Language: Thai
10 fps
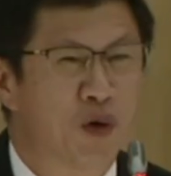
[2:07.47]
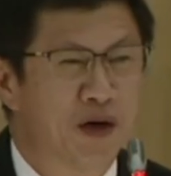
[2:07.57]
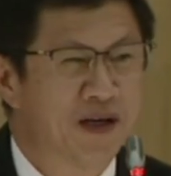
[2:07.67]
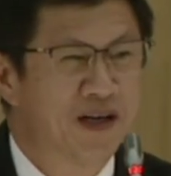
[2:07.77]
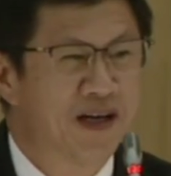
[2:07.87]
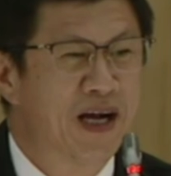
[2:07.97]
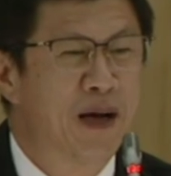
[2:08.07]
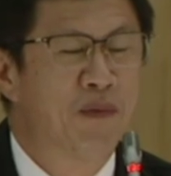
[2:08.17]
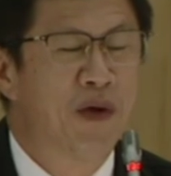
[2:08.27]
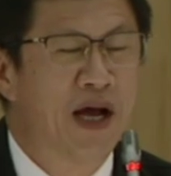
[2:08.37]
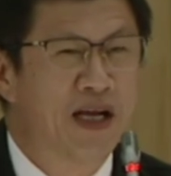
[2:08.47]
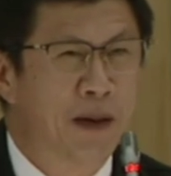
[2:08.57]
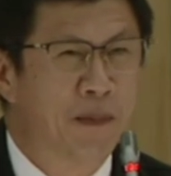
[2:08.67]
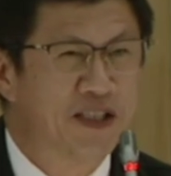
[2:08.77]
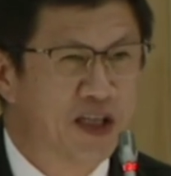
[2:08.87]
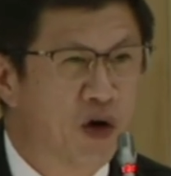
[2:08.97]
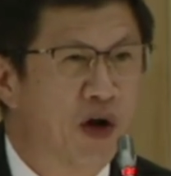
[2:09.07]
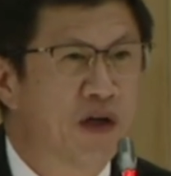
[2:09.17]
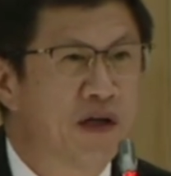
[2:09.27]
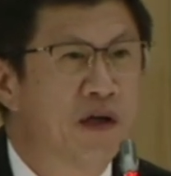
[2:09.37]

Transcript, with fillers: ชน์นะครับให้กับเกษตรกร